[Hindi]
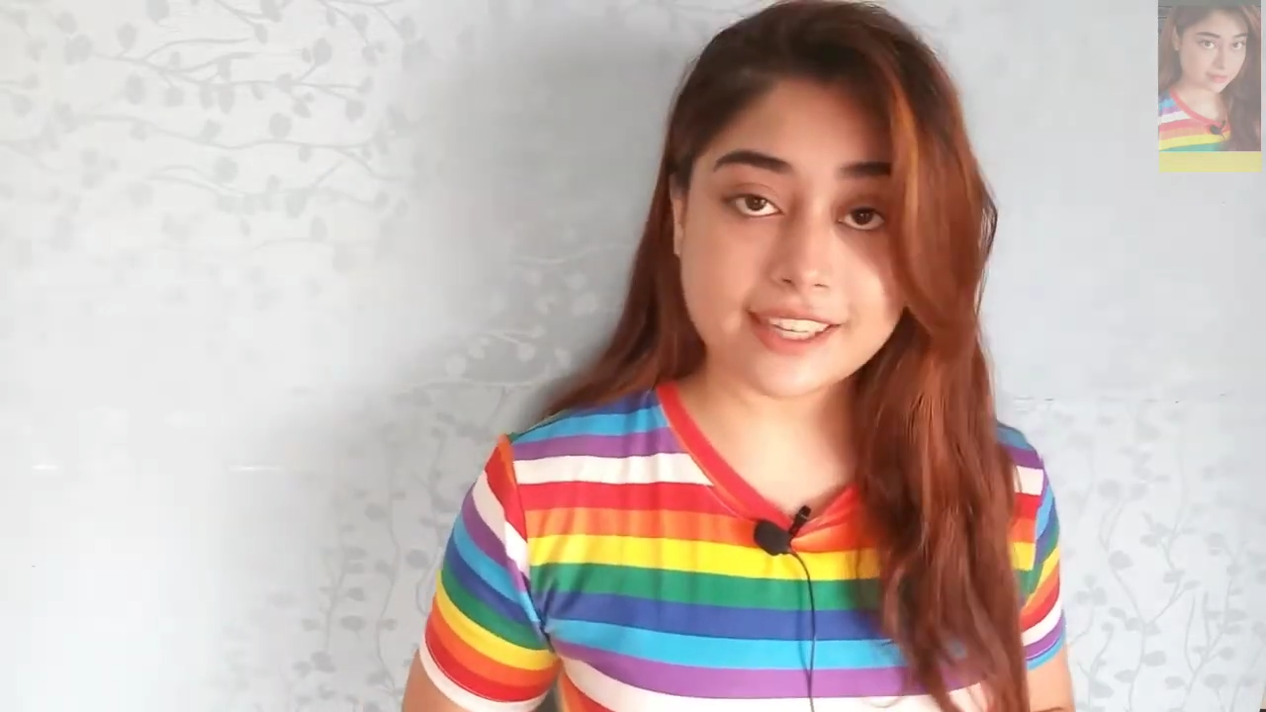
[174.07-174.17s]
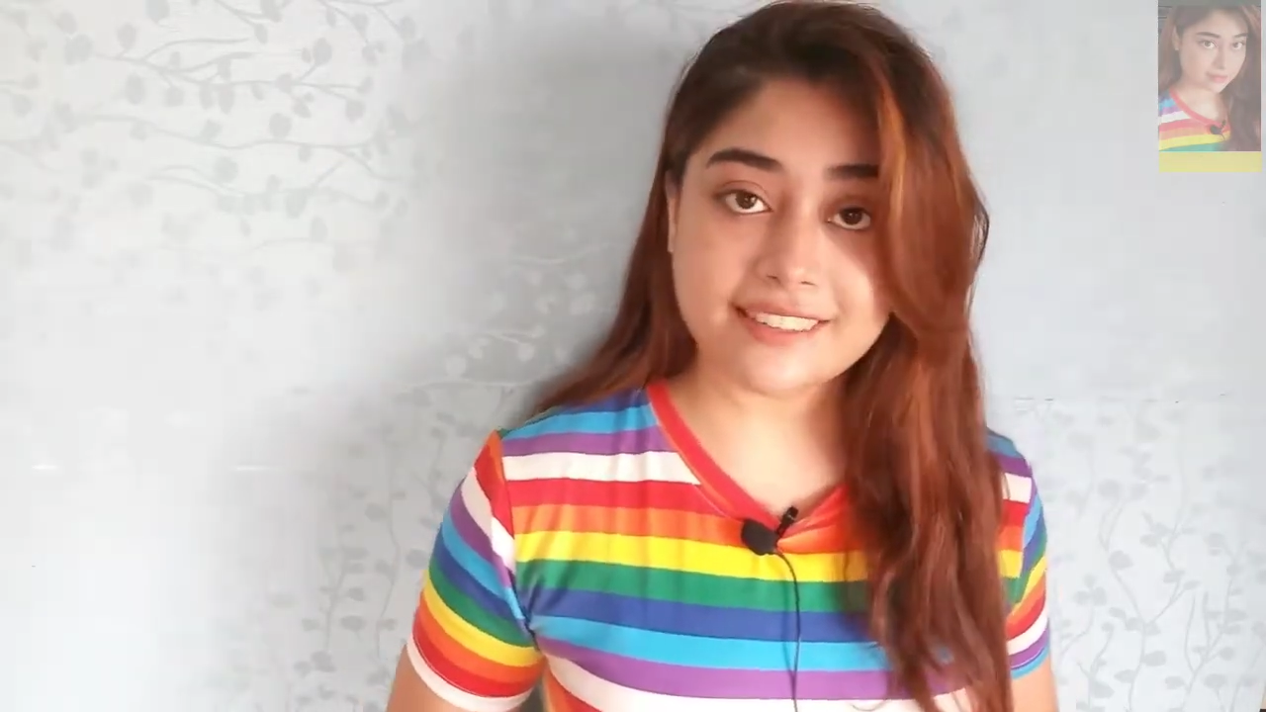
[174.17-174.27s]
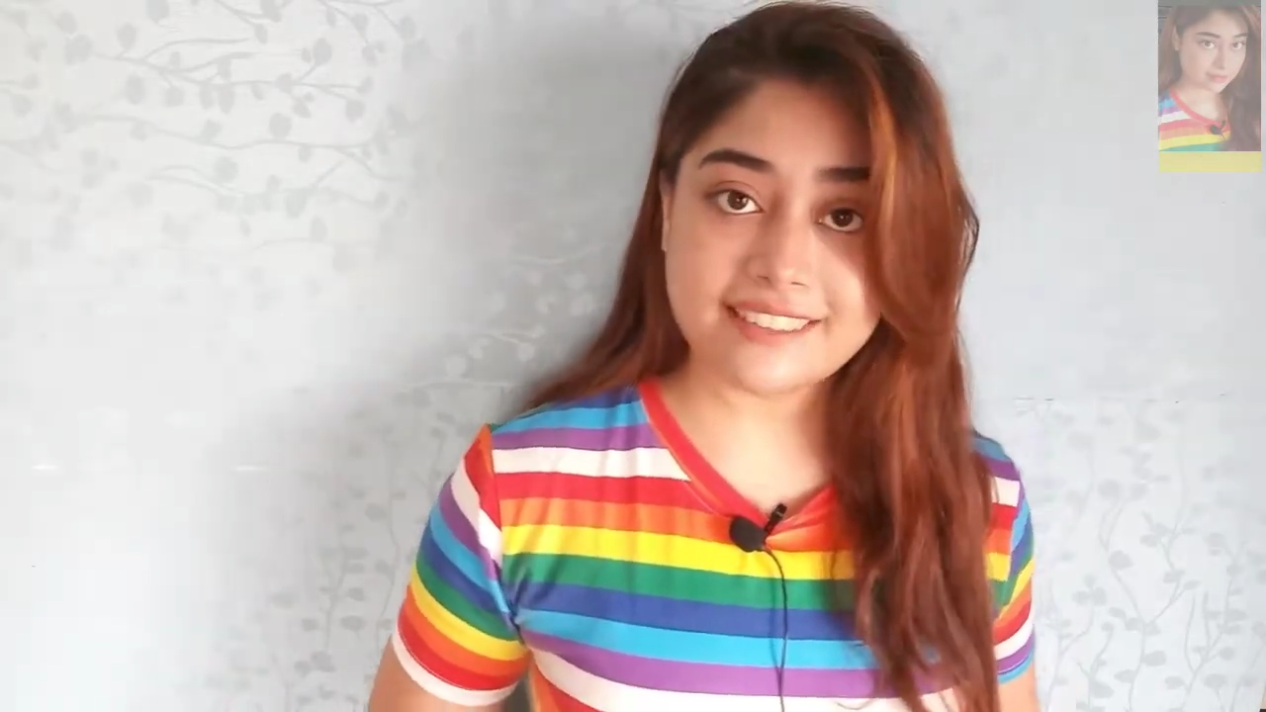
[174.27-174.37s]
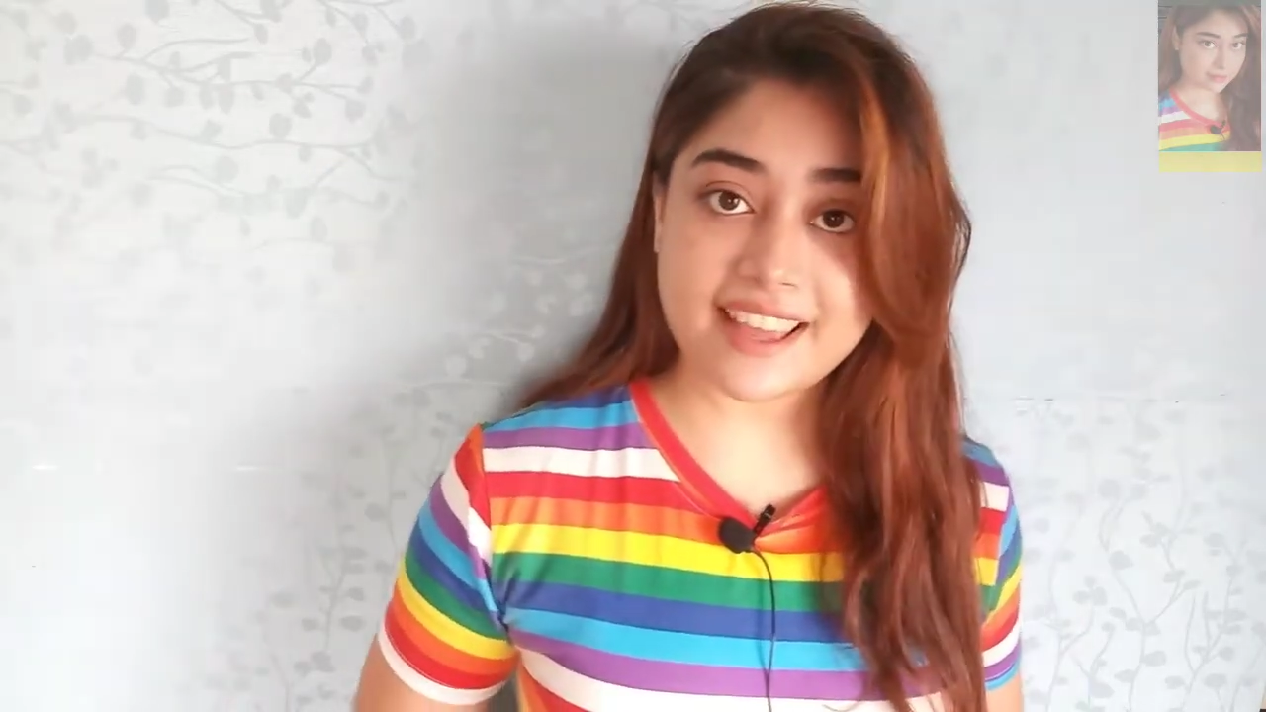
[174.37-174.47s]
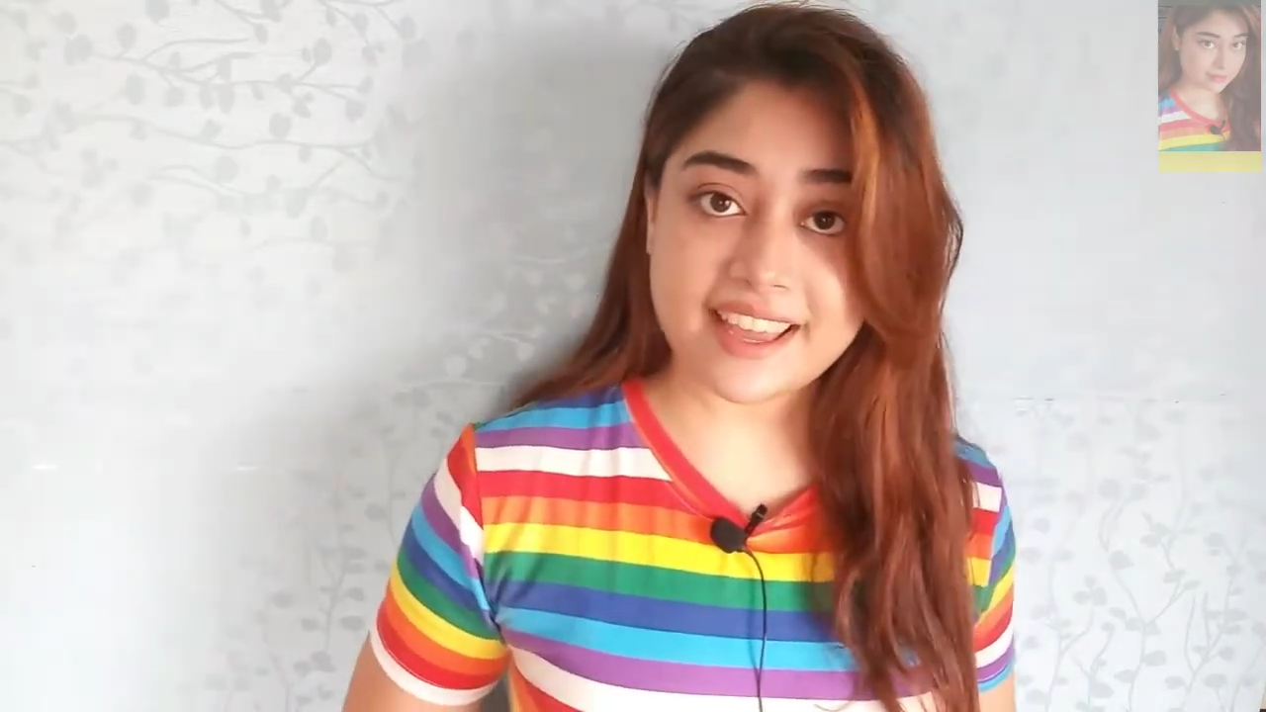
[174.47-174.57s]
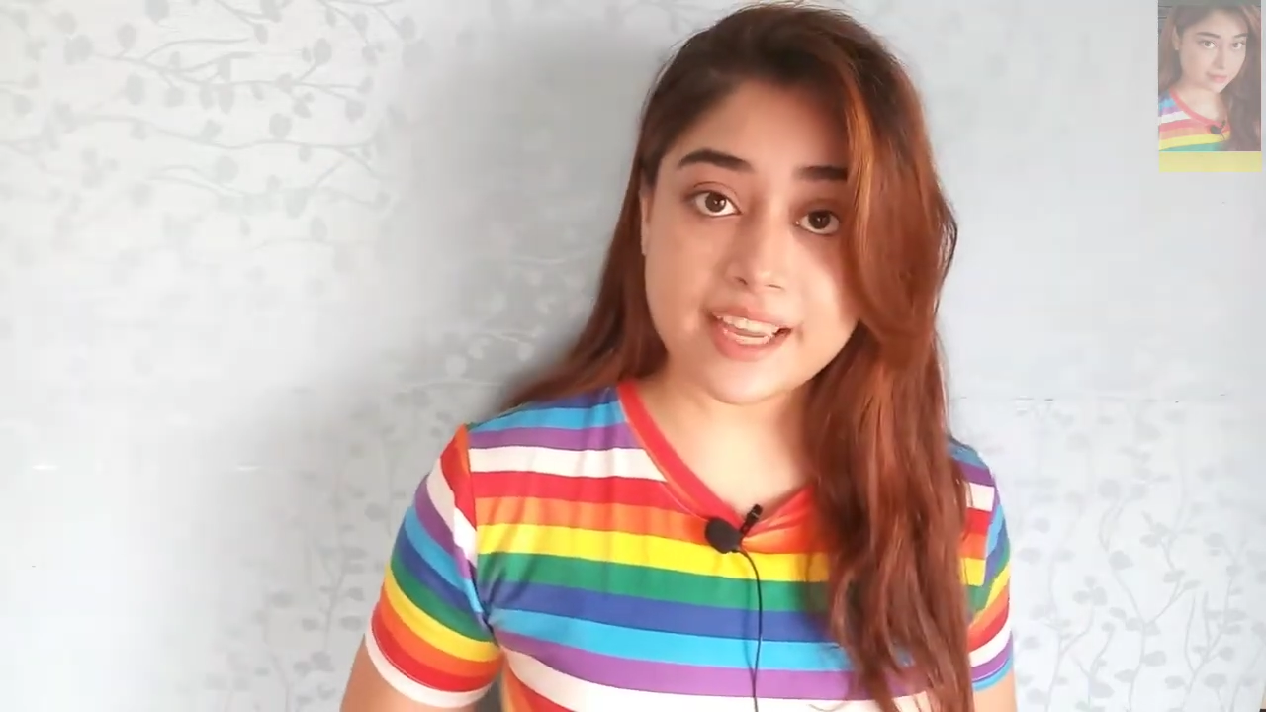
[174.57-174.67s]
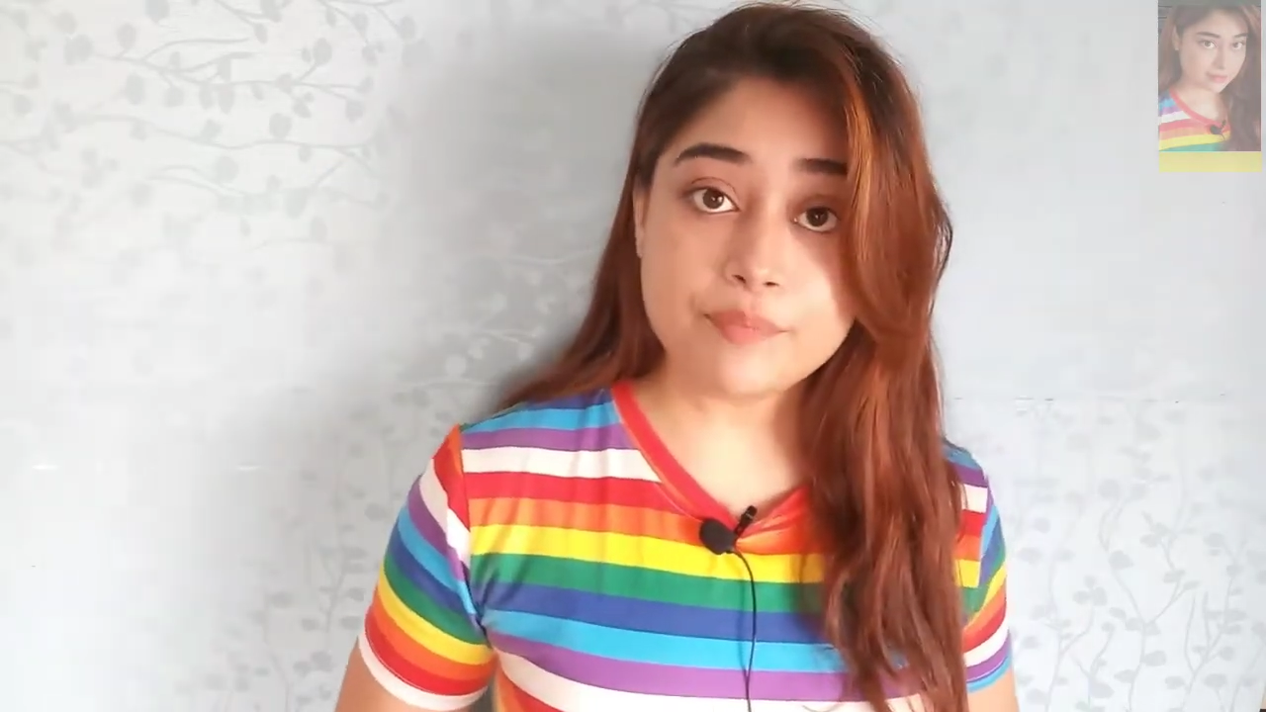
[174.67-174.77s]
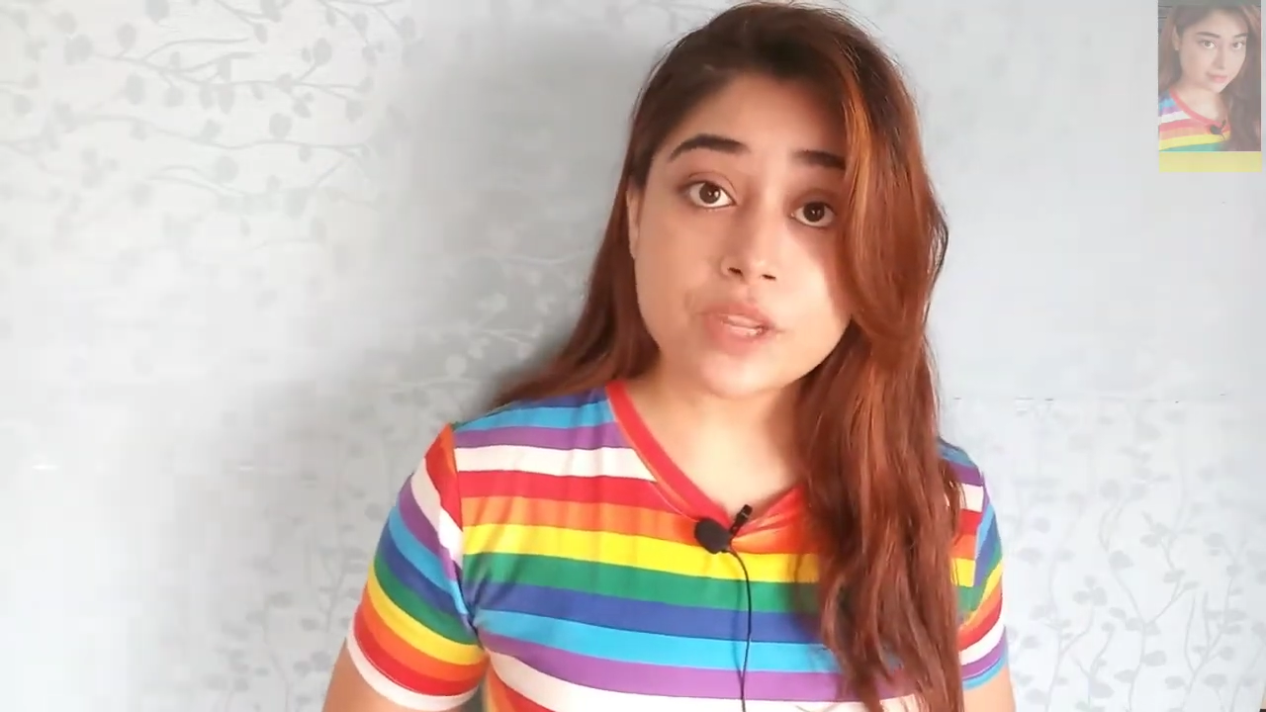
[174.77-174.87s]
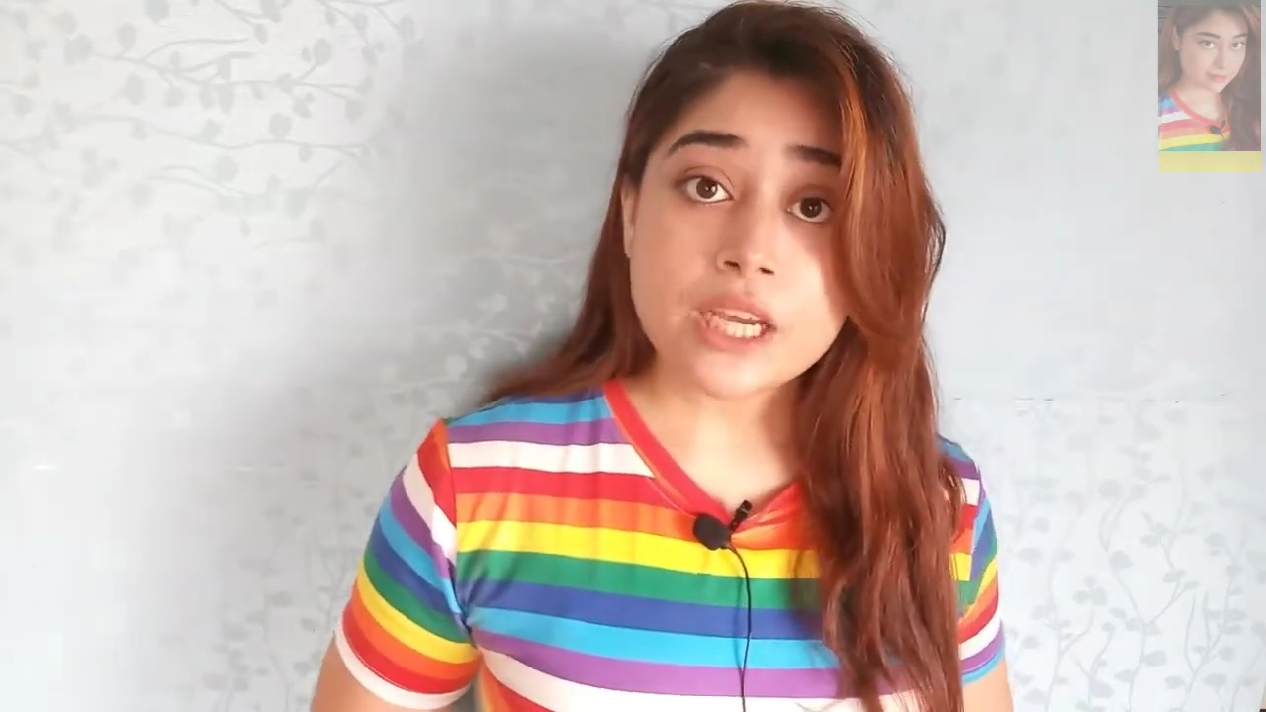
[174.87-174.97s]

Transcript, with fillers: करता है